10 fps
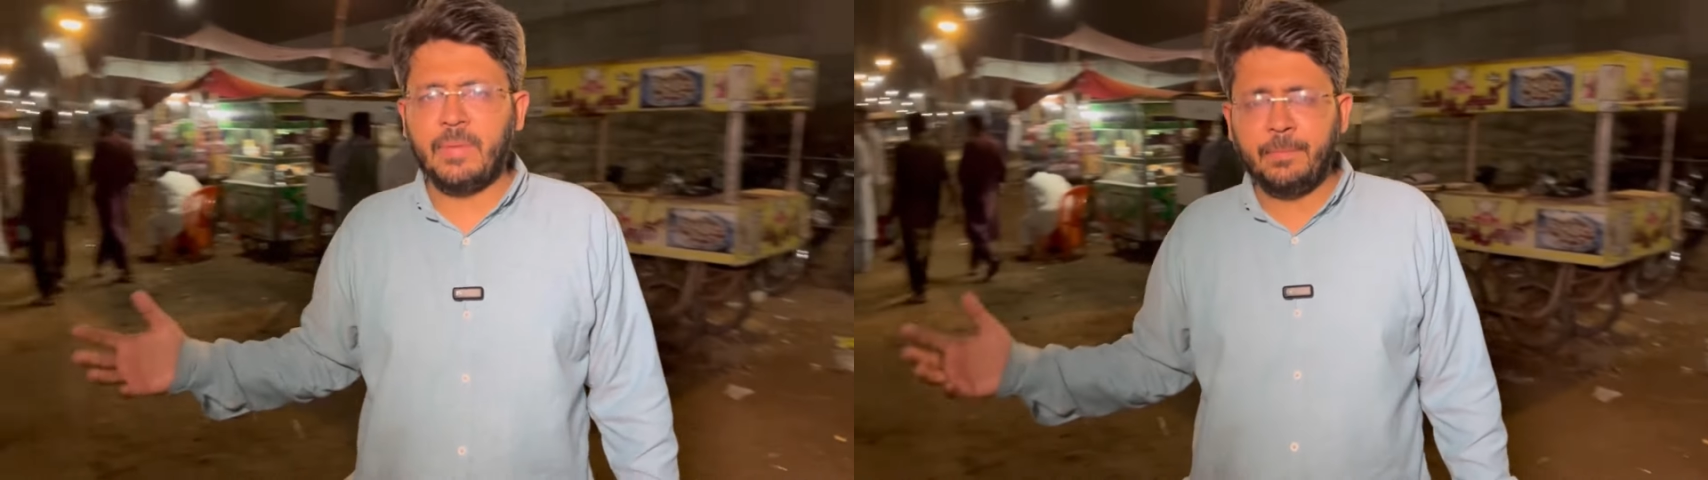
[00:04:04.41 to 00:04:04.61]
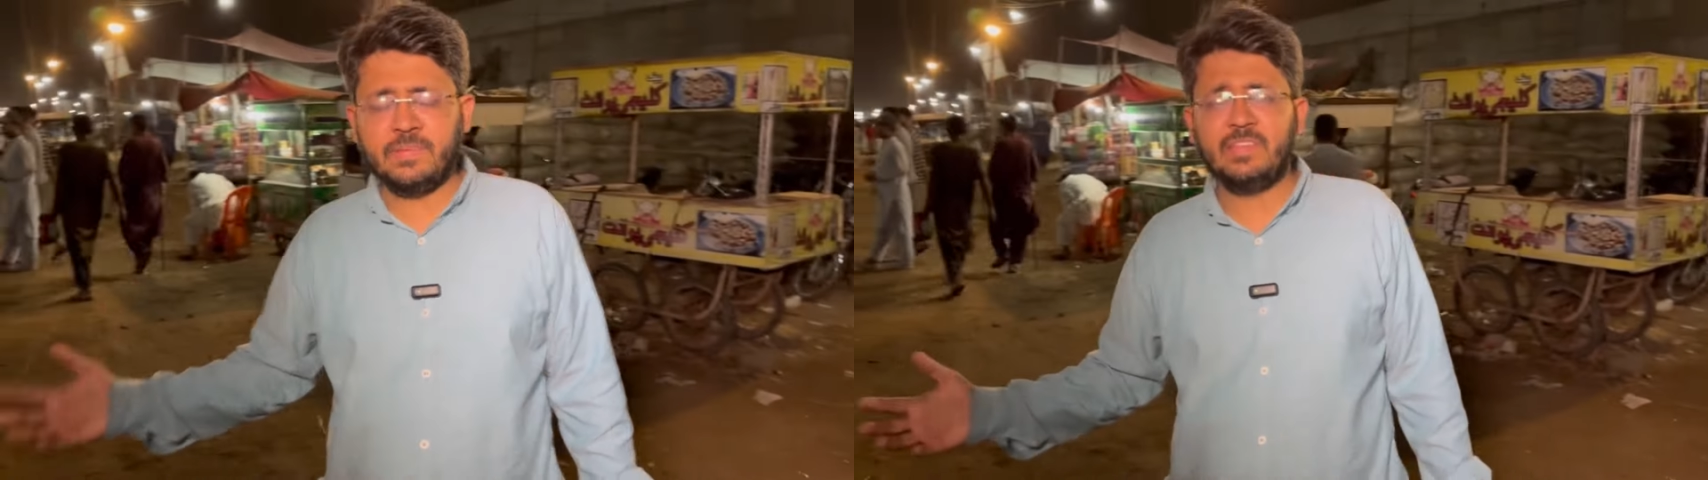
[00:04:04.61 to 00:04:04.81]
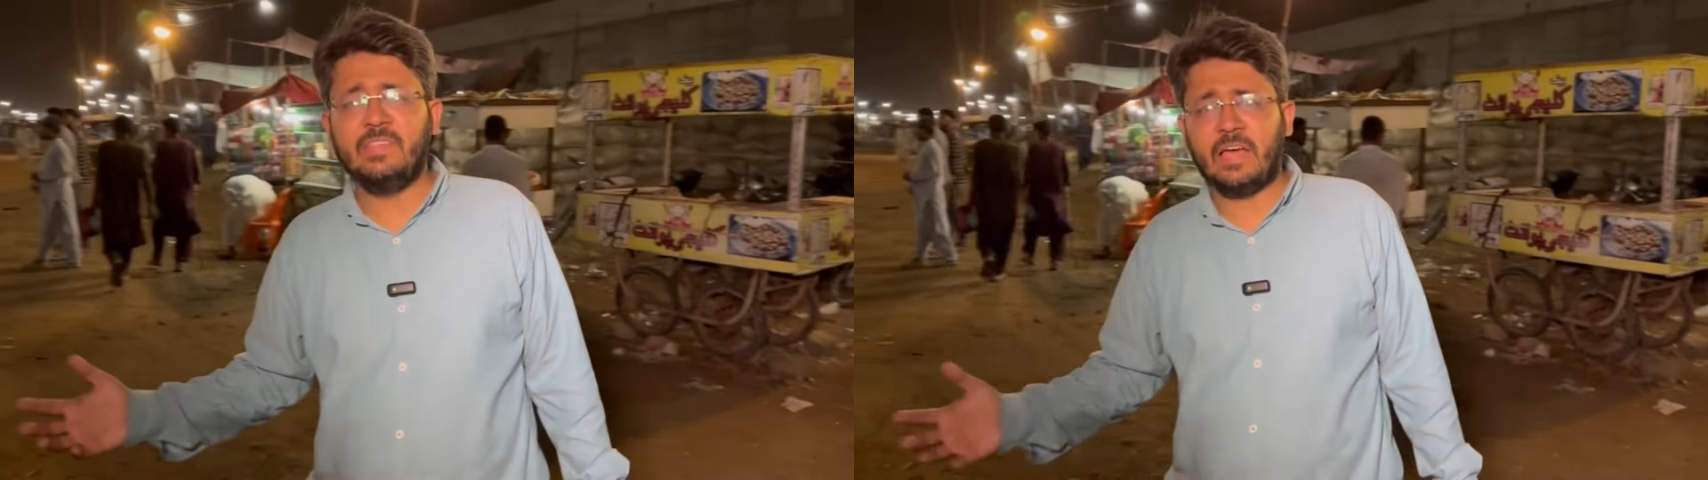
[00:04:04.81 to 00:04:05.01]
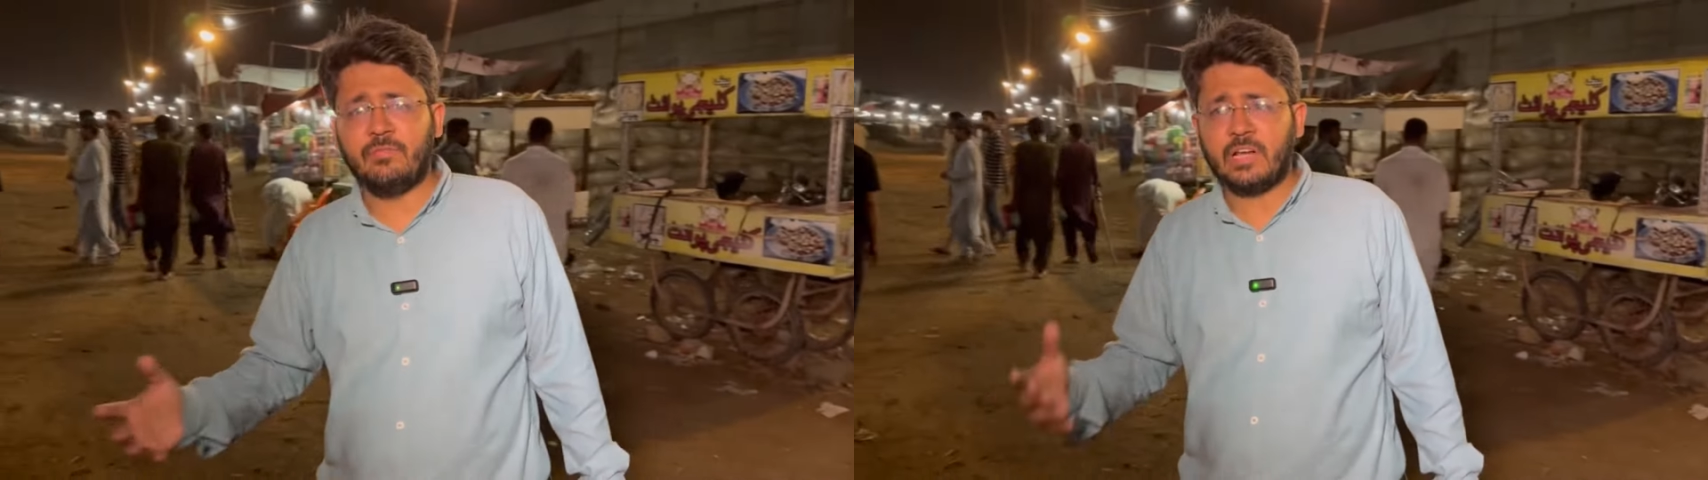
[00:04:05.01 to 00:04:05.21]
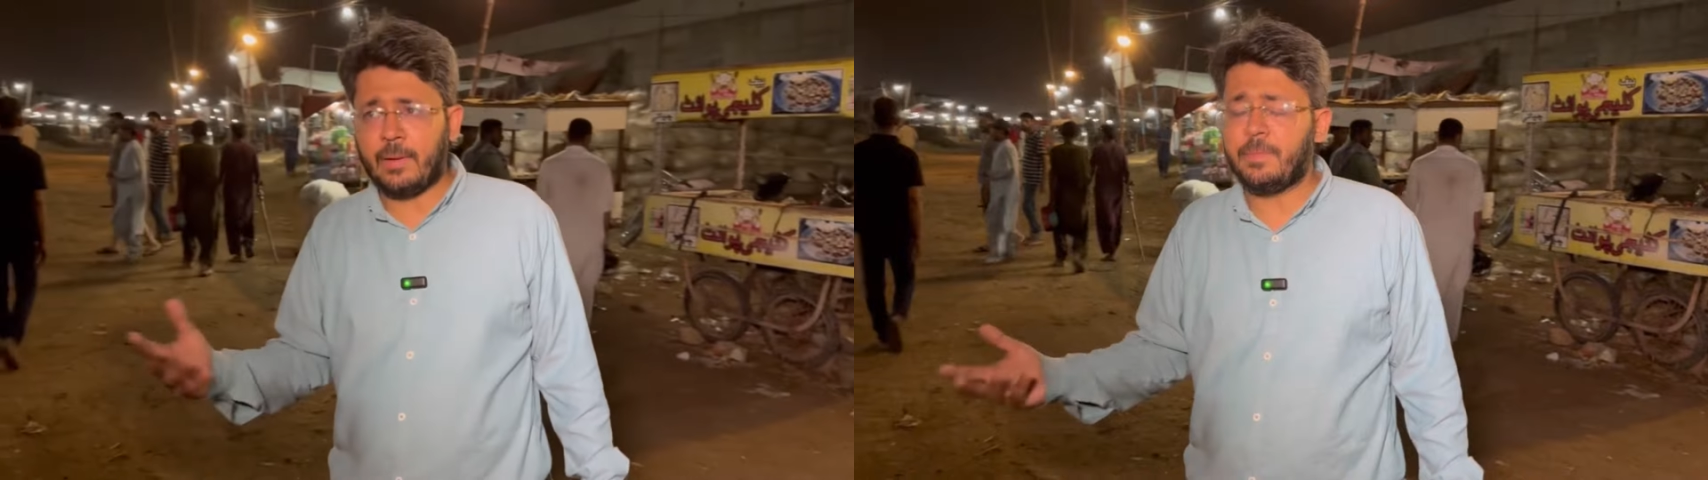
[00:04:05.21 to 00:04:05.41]
मनपसंद
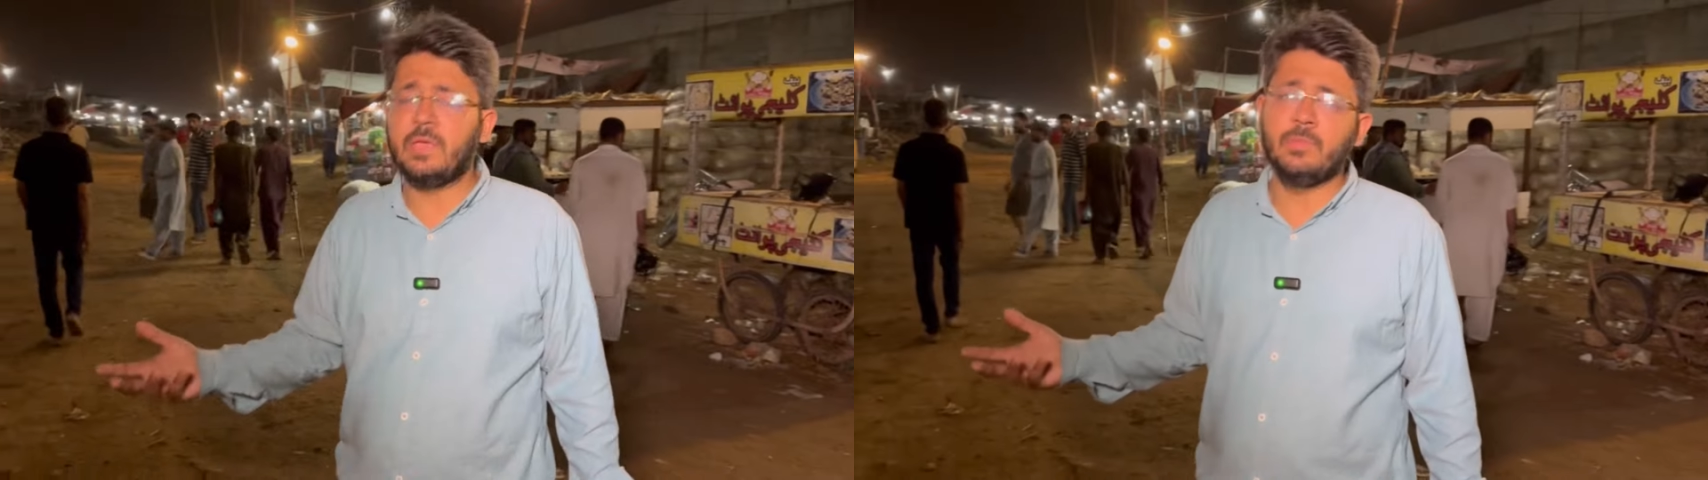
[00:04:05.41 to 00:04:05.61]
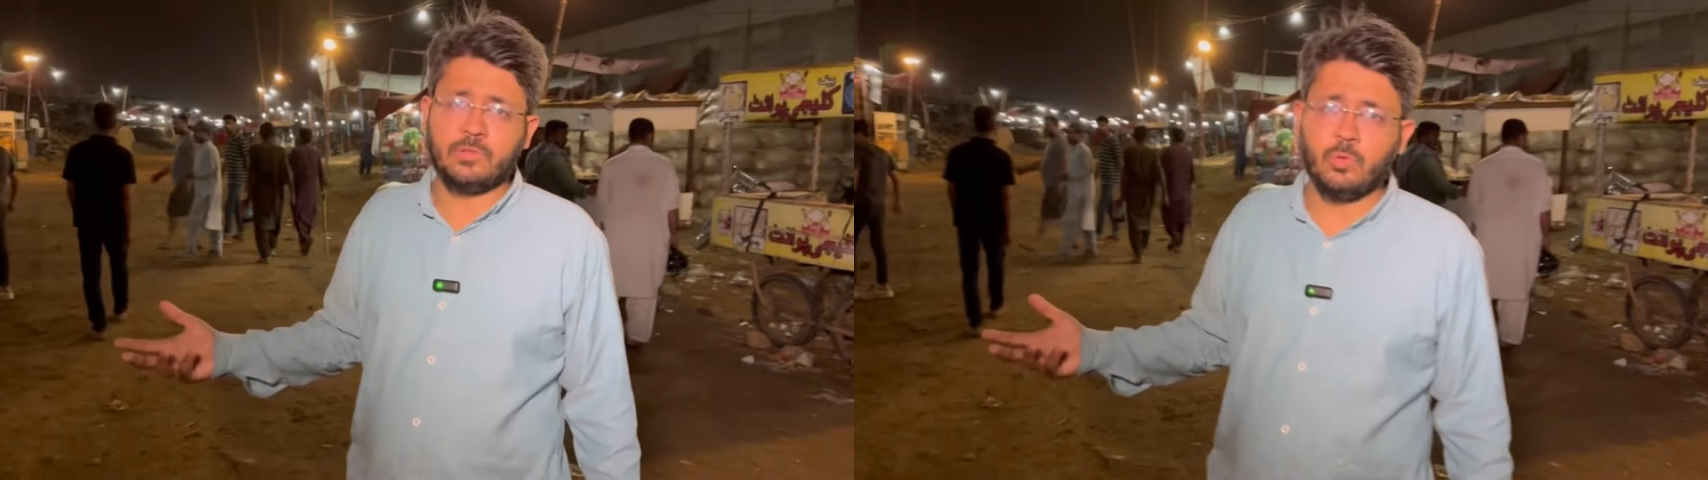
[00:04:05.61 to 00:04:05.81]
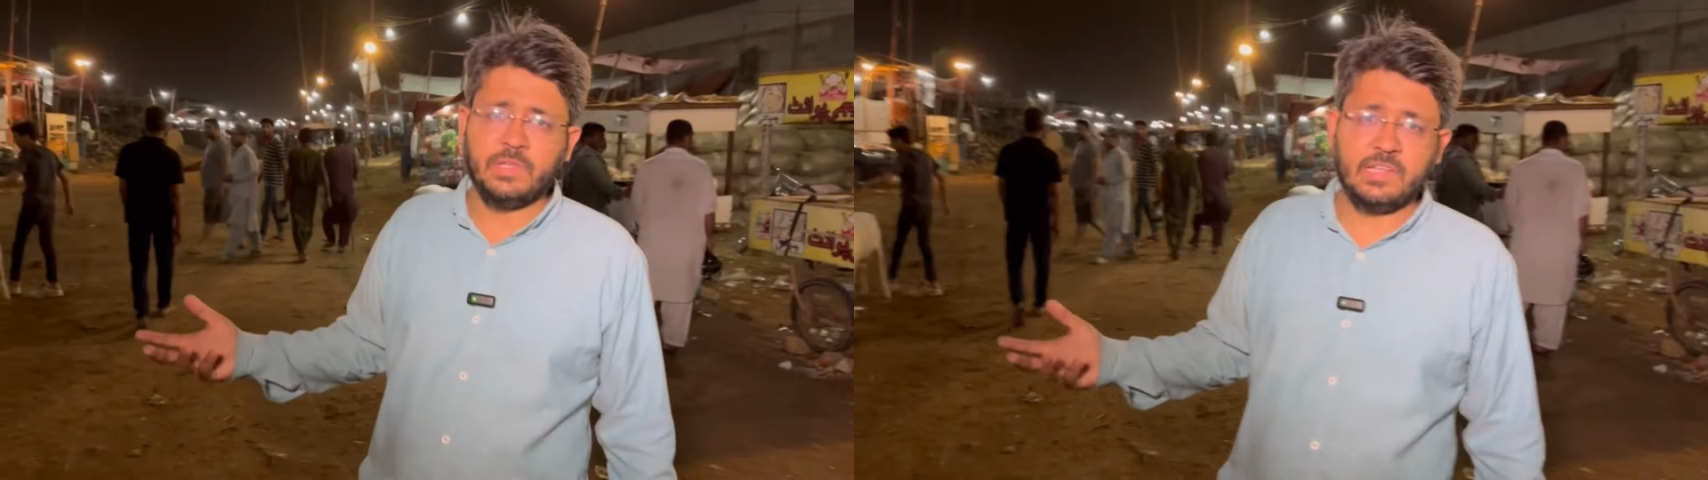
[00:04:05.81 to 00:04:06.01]
जानवर कम कीमतों में